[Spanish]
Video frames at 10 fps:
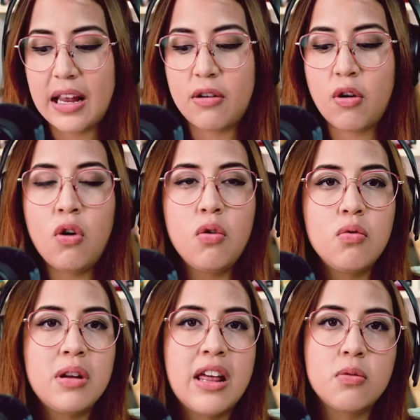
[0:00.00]
o
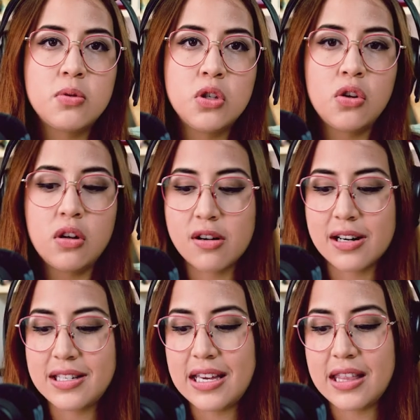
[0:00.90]
una adopción
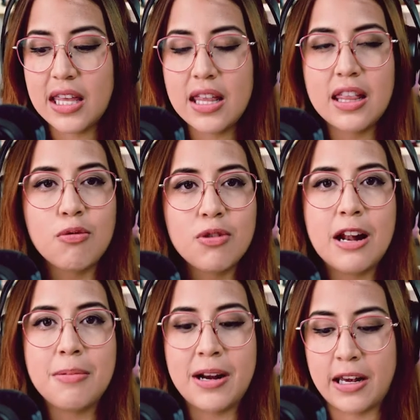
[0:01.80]
reciente de un
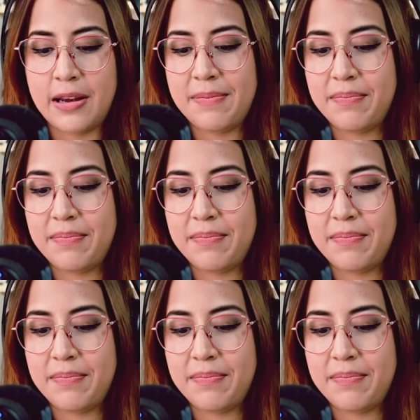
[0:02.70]
albergue.